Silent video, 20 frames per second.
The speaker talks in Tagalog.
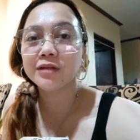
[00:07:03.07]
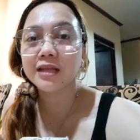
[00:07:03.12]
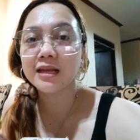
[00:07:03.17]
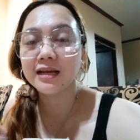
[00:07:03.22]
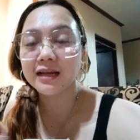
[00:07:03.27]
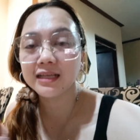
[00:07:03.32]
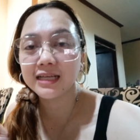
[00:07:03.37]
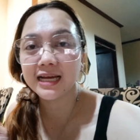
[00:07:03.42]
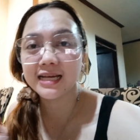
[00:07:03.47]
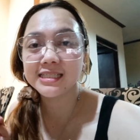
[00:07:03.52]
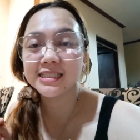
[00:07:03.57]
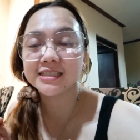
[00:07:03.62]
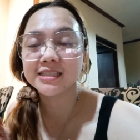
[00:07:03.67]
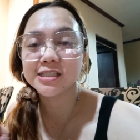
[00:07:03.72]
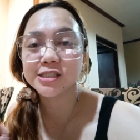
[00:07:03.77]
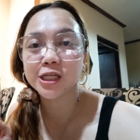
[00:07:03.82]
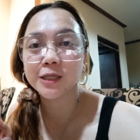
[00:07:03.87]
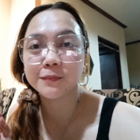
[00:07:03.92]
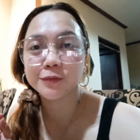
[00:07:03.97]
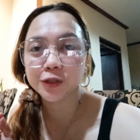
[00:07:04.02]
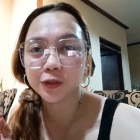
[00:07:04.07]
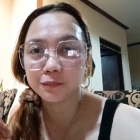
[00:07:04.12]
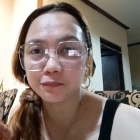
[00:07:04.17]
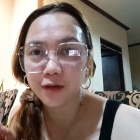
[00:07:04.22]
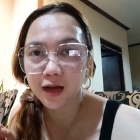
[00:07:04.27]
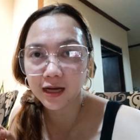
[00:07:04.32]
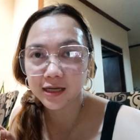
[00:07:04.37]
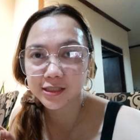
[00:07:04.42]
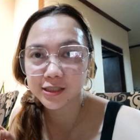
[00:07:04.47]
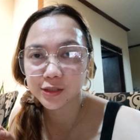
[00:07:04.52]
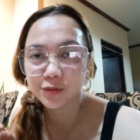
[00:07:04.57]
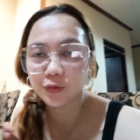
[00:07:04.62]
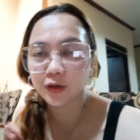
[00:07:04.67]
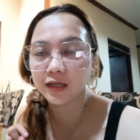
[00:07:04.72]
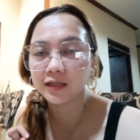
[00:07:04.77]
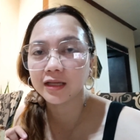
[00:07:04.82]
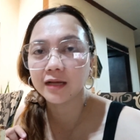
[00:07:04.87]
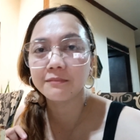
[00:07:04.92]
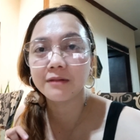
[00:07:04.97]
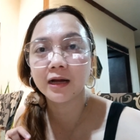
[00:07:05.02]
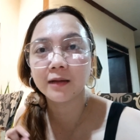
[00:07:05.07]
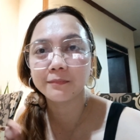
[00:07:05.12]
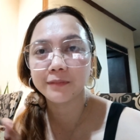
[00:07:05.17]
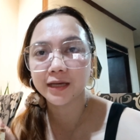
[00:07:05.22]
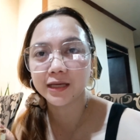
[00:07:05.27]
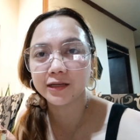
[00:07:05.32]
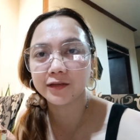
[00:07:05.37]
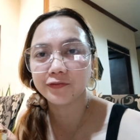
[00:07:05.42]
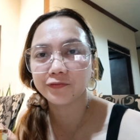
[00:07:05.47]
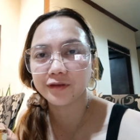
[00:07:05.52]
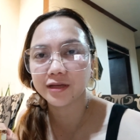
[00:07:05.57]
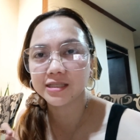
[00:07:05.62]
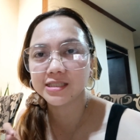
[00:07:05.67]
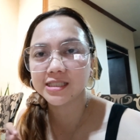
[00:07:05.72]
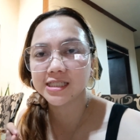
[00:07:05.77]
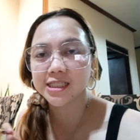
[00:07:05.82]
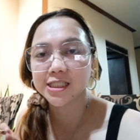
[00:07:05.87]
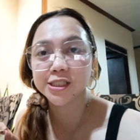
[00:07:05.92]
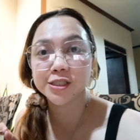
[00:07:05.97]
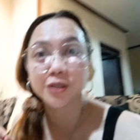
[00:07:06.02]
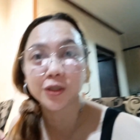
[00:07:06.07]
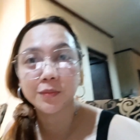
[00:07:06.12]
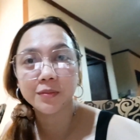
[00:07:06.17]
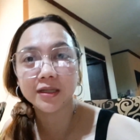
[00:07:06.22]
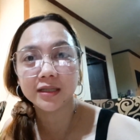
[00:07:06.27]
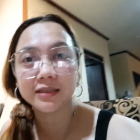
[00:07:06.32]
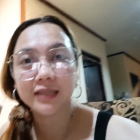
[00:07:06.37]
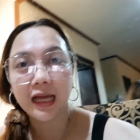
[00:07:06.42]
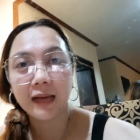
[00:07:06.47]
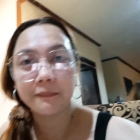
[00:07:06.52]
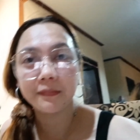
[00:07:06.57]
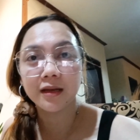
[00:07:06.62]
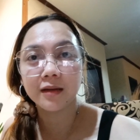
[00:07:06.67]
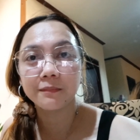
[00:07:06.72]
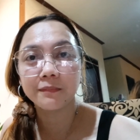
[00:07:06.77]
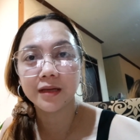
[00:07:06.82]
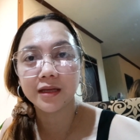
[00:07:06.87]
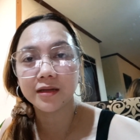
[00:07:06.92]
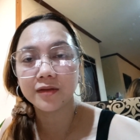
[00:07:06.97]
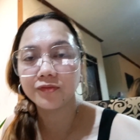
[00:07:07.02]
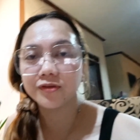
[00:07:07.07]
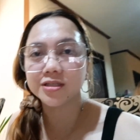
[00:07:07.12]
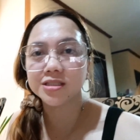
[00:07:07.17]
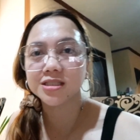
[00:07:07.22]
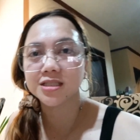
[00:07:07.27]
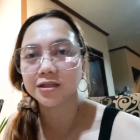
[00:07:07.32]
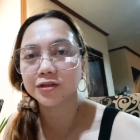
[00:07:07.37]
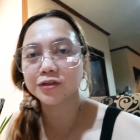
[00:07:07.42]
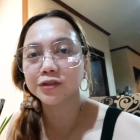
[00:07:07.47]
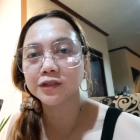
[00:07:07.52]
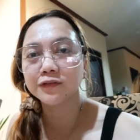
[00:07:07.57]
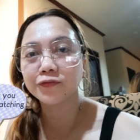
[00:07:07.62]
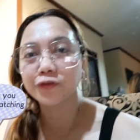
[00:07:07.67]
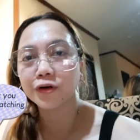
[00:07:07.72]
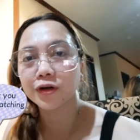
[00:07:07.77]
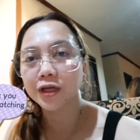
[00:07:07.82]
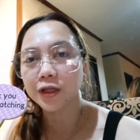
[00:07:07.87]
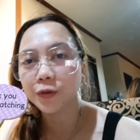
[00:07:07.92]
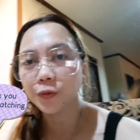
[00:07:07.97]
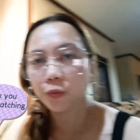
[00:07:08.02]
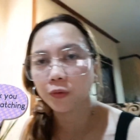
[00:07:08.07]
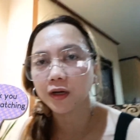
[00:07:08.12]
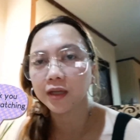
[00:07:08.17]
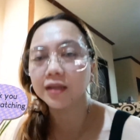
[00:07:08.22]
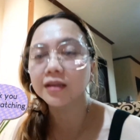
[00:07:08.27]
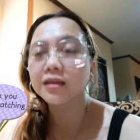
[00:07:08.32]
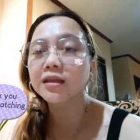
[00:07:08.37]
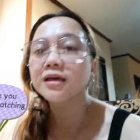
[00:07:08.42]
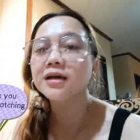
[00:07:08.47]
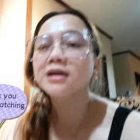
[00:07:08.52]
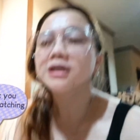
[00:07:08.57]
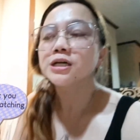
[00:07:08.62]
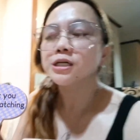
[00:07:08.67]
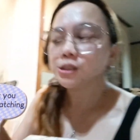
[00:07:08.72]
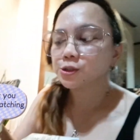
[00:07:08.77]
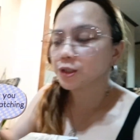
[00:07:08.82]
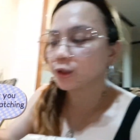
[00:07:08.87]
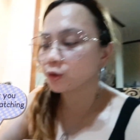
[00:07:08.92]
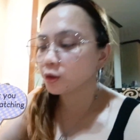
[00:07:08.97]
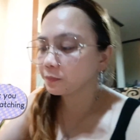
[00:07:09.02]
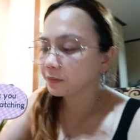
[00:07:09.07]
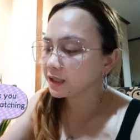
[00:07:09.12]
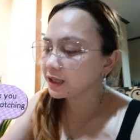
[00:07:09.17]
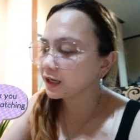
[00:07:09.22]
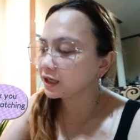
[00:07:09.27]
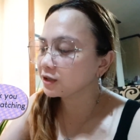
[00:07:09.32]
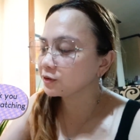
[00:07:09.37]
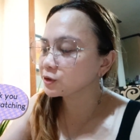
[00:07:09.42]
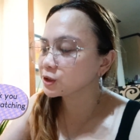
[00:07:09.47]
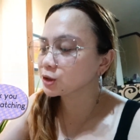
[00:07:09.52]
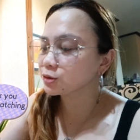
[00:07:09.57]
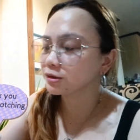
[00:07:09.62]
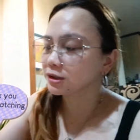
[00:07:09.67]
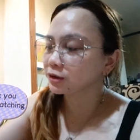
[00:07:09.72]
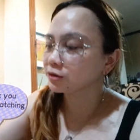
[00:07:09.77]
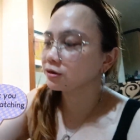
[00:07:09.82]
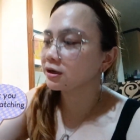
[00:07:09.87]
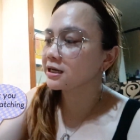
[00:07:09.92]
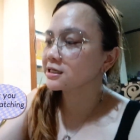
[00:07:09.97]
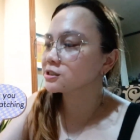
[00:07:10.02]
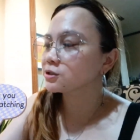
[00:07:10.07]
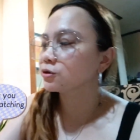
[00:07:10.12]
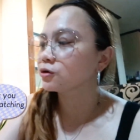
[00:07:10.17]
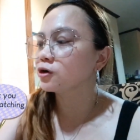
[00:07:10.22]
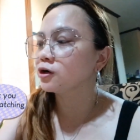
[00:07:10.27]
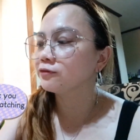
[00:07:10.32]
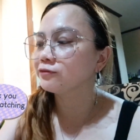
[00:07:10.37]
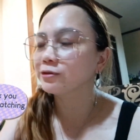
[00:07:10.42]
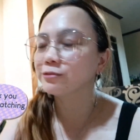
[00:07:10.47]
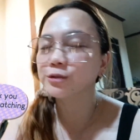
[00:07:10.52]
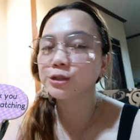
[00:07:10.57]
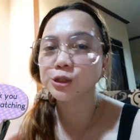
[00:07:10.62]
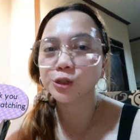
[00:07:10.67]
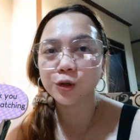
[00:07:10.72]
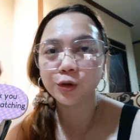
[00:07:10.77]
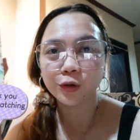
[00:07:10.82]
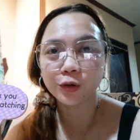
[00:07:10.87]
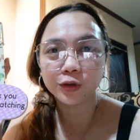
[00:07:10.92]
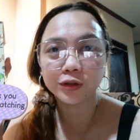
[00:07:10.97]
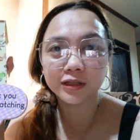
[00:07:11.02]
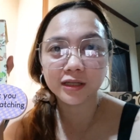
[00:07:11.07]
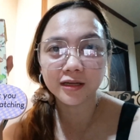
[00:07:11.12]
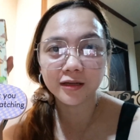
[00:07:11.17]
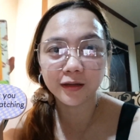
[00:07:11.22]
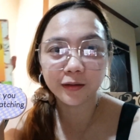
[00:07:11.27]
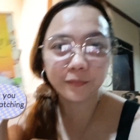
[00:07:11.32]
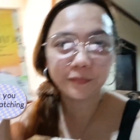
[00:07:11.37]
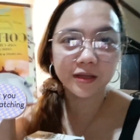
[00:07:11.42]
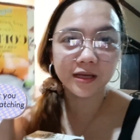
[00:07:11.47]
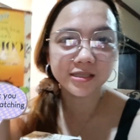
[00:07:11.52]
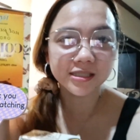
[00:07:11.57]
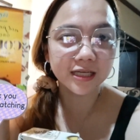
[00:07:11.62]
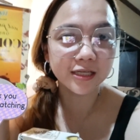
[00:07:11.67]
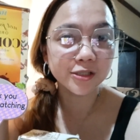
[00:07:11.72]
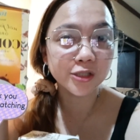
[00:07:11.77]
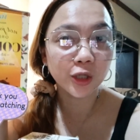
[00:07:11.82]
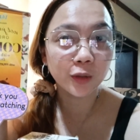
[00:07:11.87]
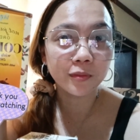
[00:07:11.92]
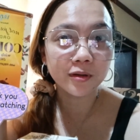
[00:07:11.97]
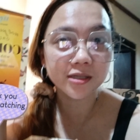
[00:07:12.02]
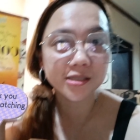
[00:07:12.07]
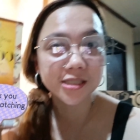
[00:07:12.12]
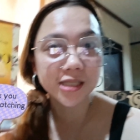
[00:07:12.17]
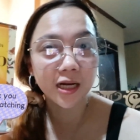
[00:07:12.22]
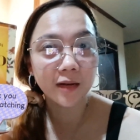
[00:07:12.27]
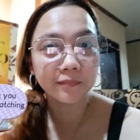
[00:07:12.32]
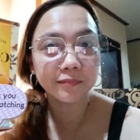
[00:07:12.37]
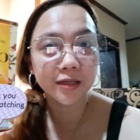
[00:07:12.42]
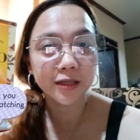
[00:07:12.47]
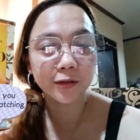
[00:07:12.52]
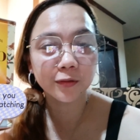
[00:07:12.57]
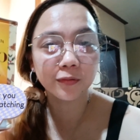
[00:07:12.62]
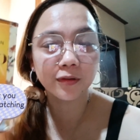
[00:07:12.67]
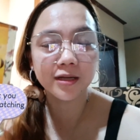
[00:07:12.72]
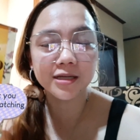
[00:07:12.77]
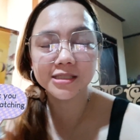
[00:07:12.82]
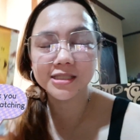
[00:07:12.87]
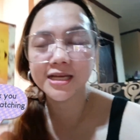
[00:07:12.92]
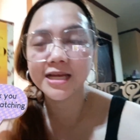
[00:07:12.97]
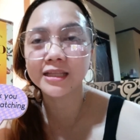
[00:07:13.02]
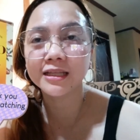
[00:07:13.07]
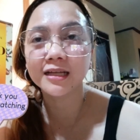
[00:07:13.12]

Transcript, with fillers: Ito na lang guys sa description box yung kanyang mga benefits kasi sobrang dami ng benefits niya. 34 and 1. So ito yung pinakalangustuhan ko guys yung coffee with choco drink mix and sobrang sarap nito guys.